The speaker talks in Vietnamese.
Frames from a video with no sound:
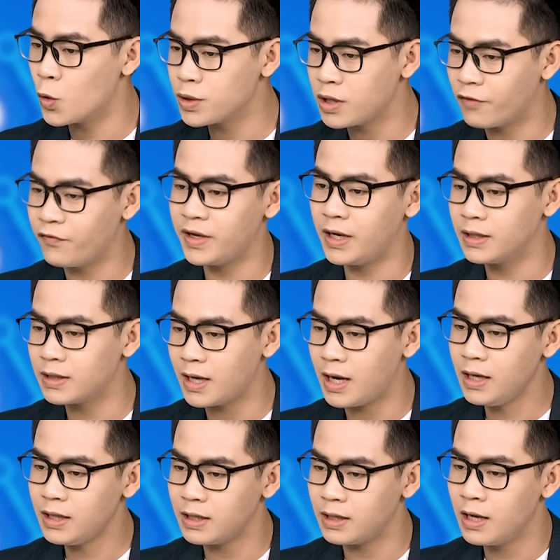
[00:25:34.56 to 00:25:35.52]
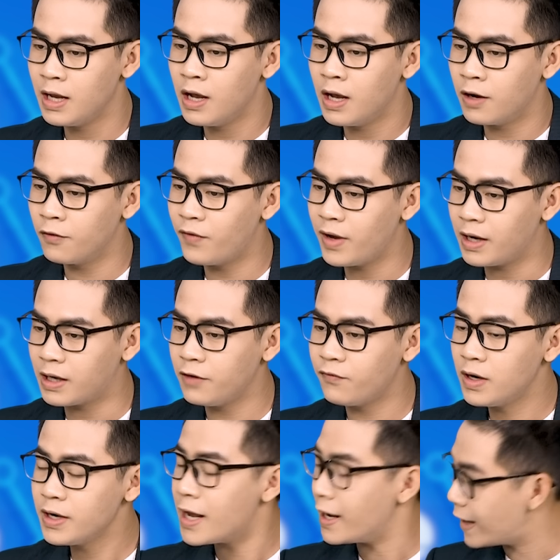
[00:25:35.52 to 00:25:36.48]
của nhân viên y tế thì về cái
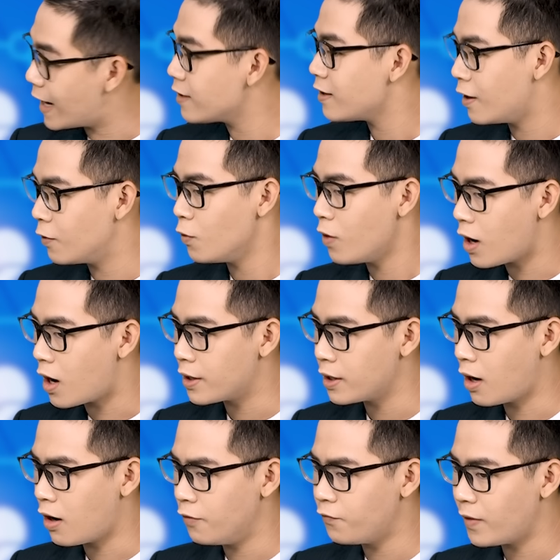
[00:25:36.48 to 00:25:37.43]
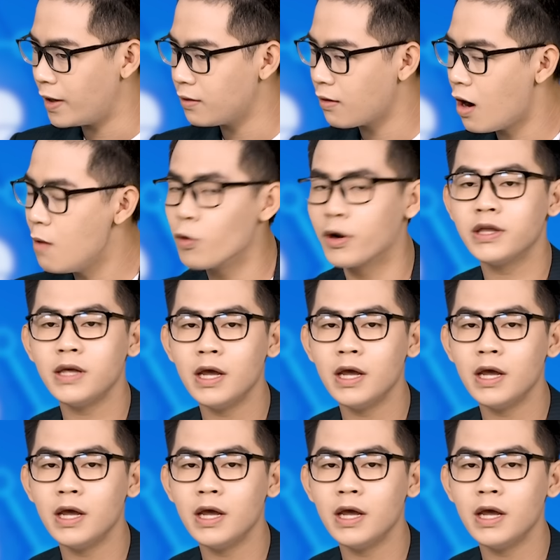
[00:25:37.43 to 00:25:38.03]
vấn đề cá nhân của họ thì họ phải có một cái